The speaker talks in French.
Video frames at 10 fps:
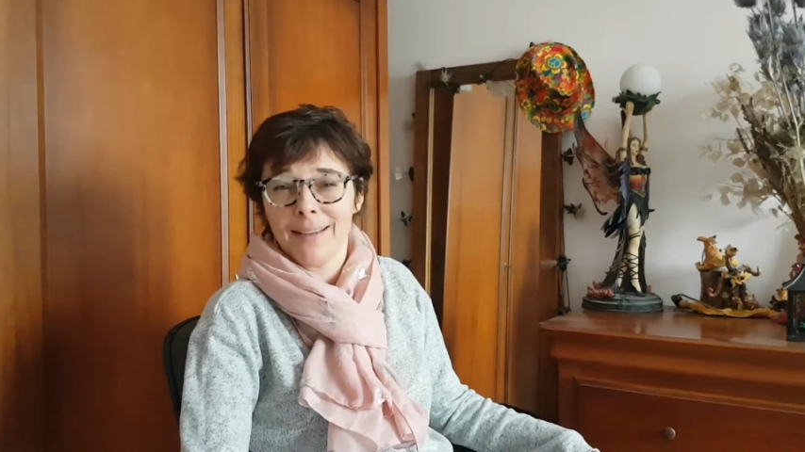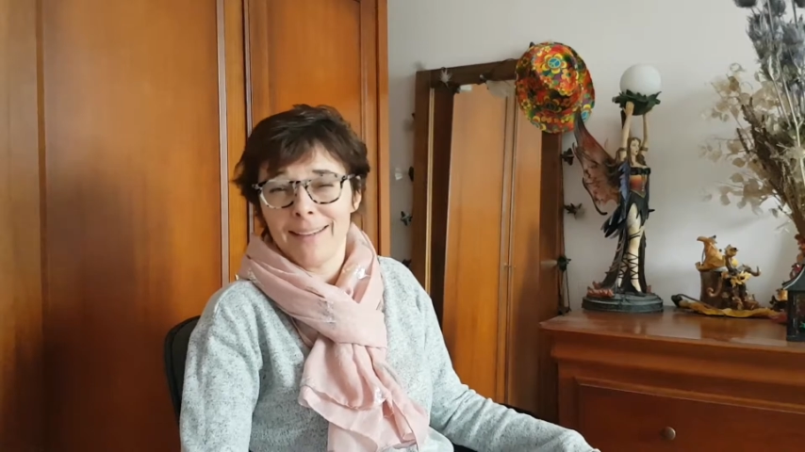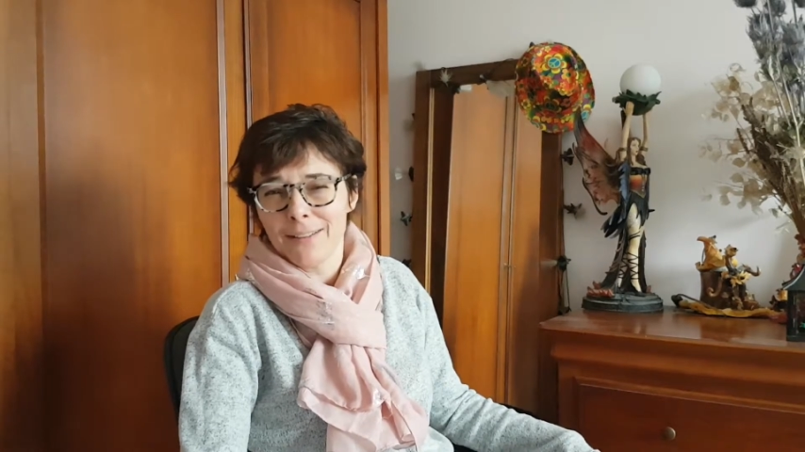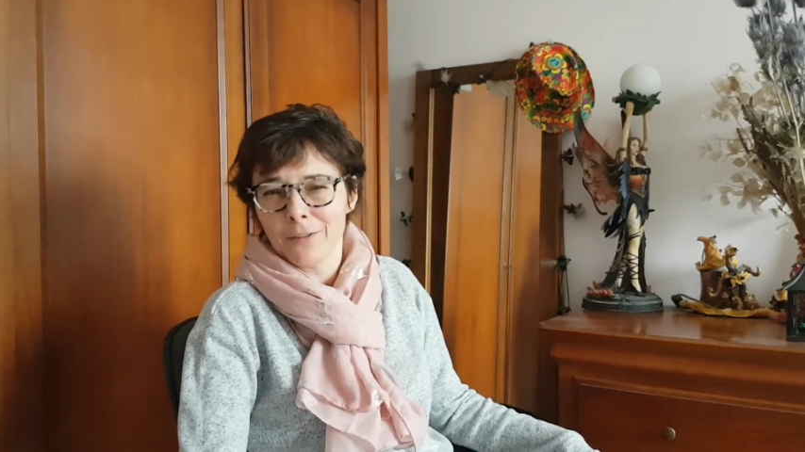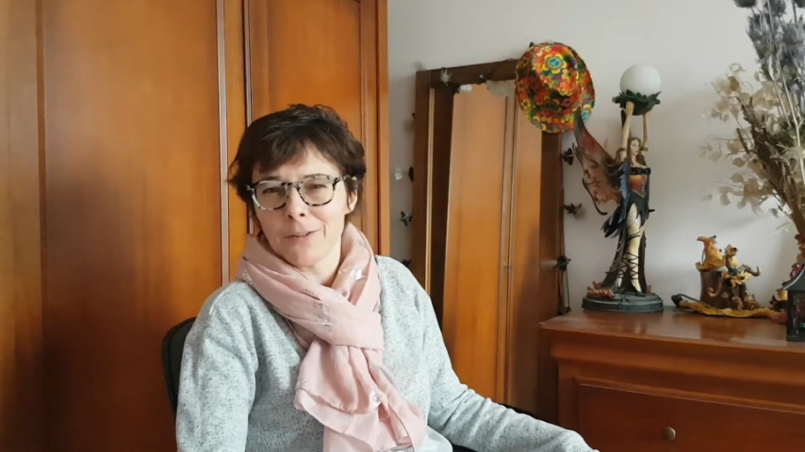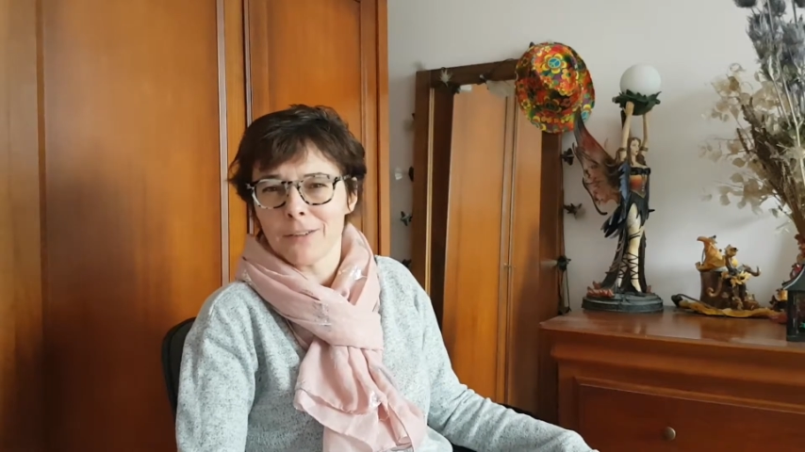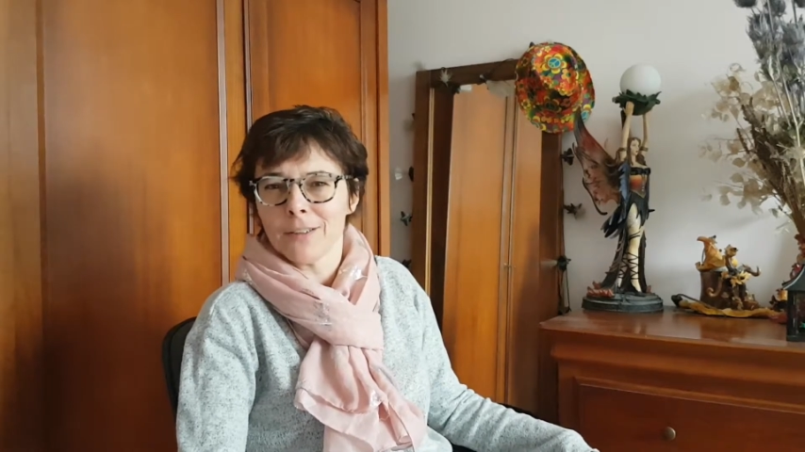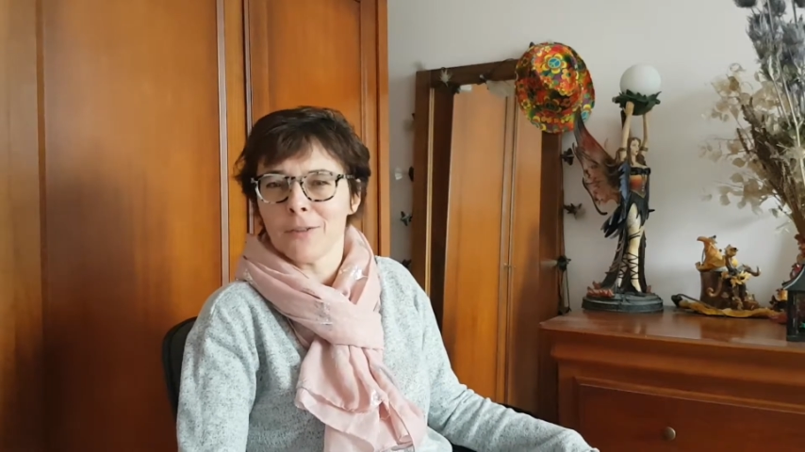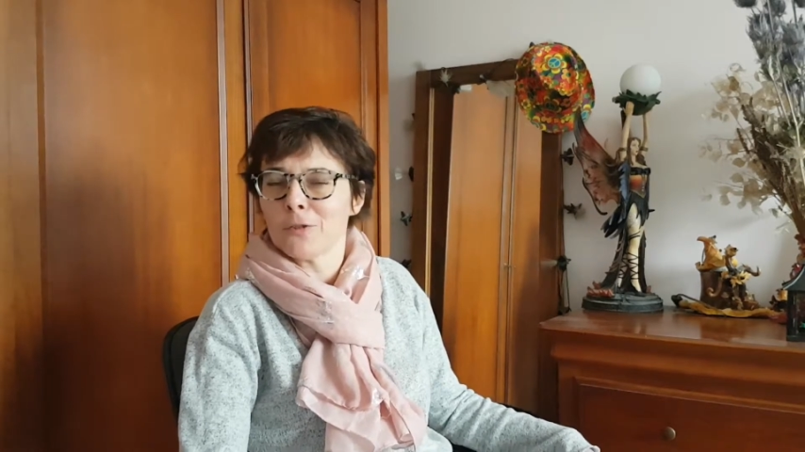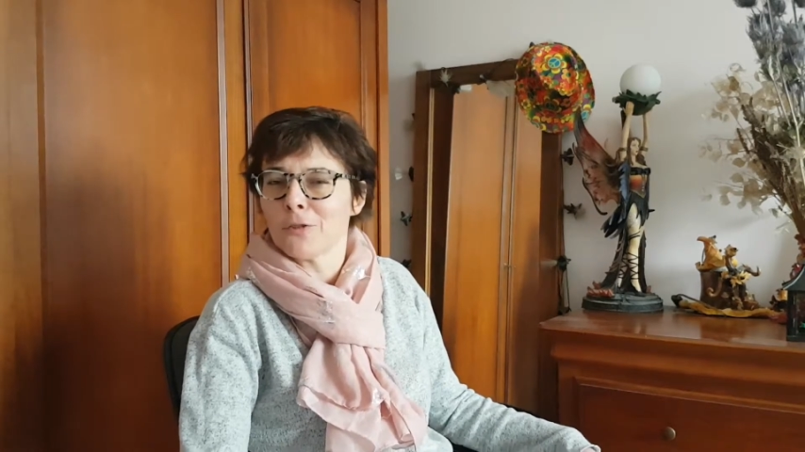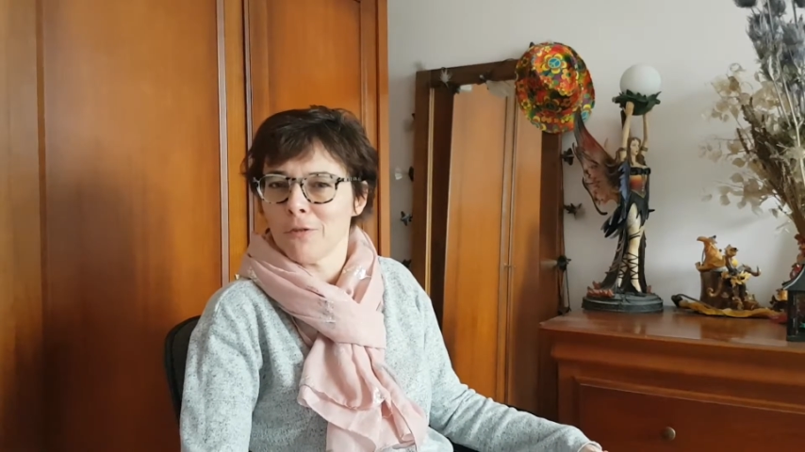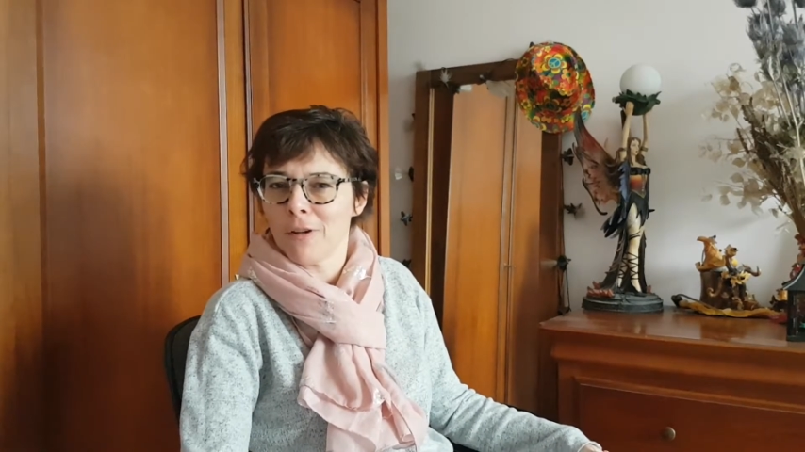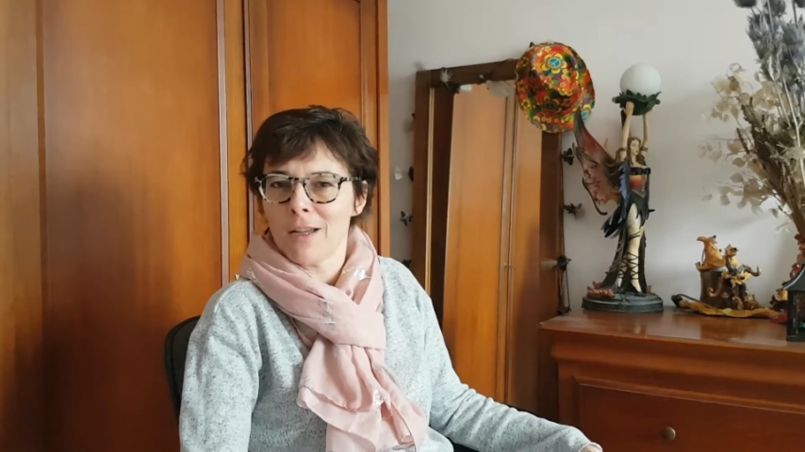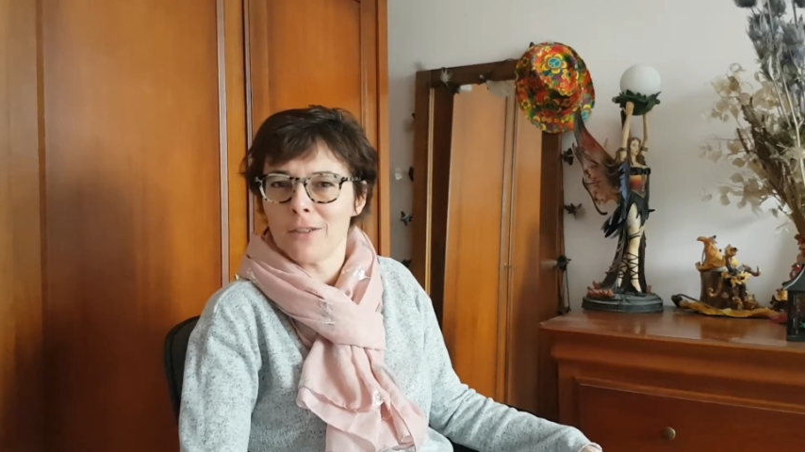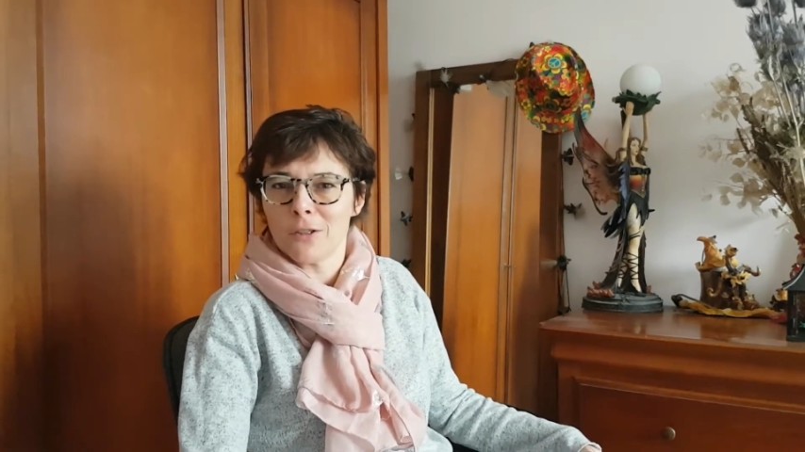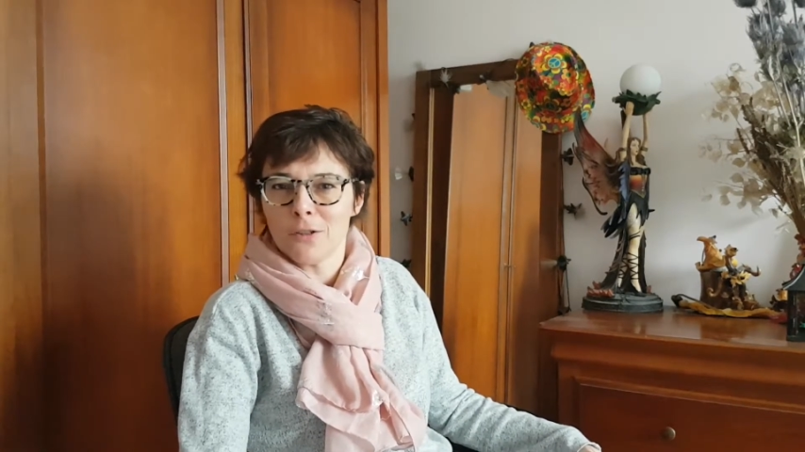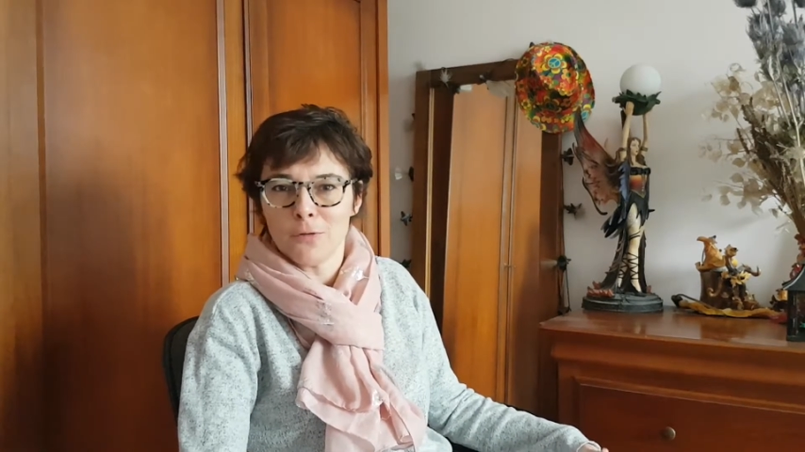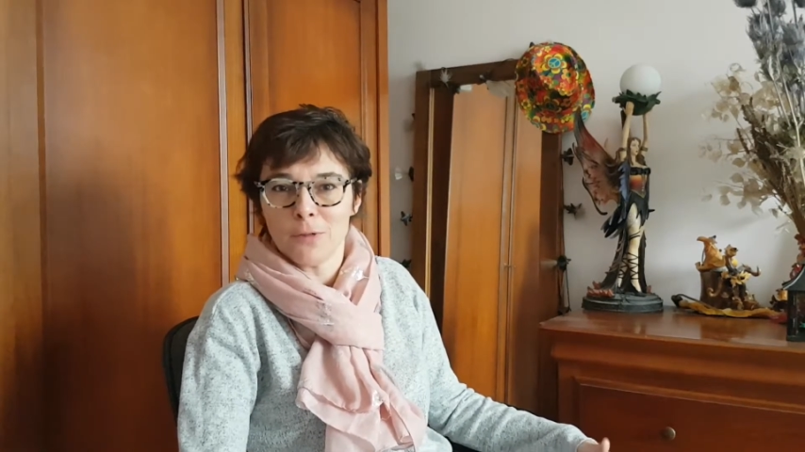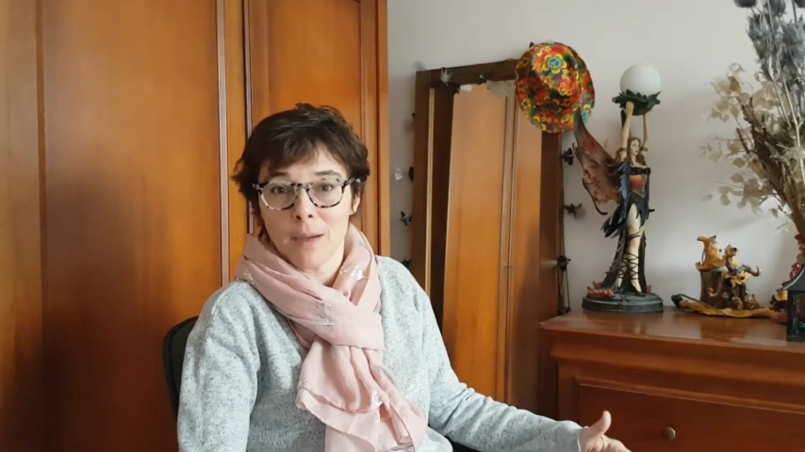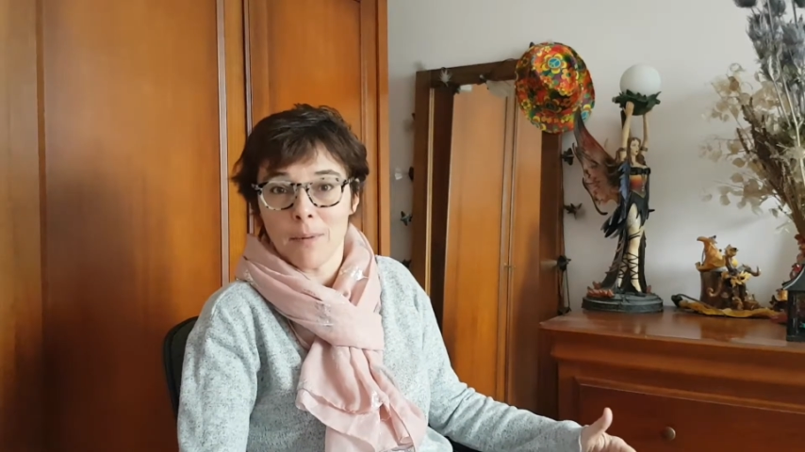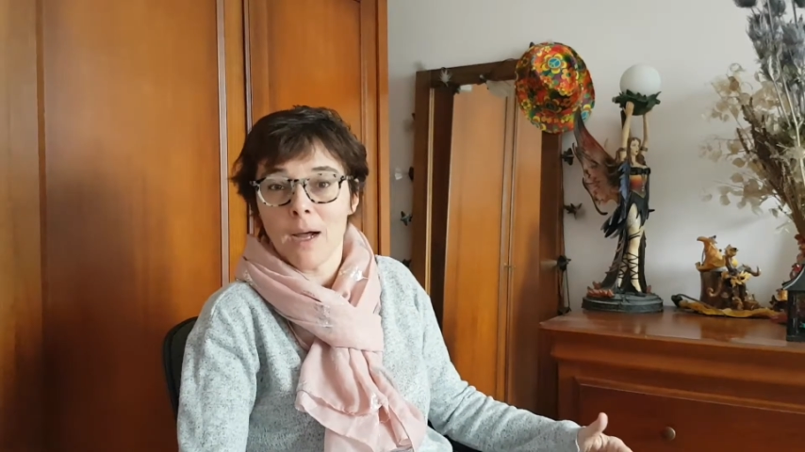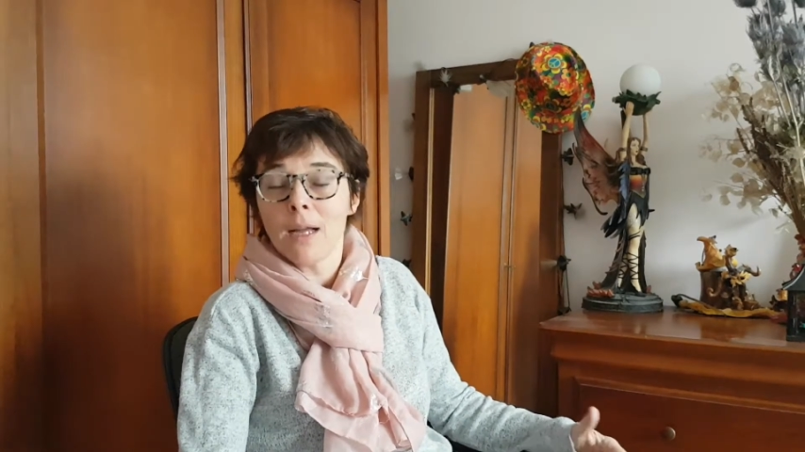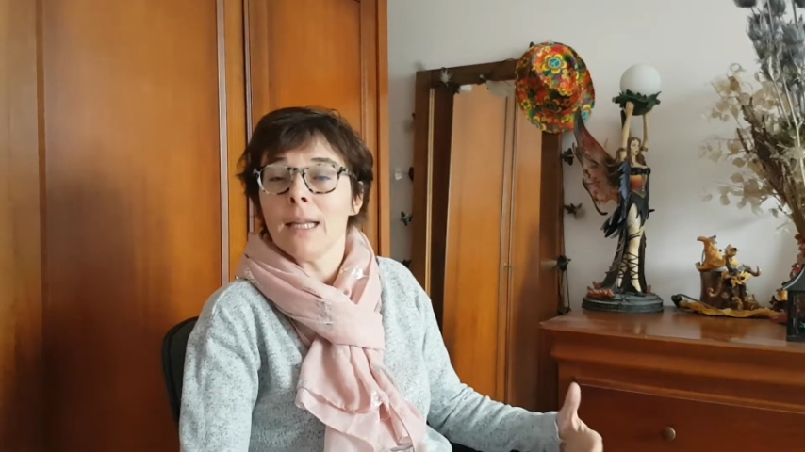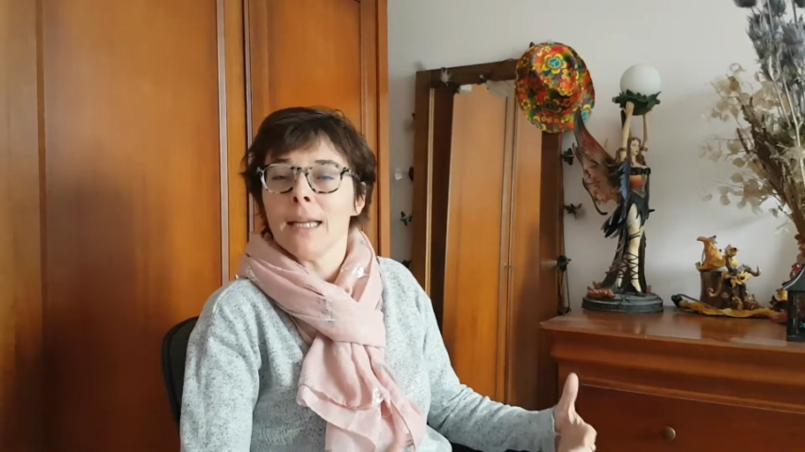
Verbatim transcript: aidantes au sevrage du tabac.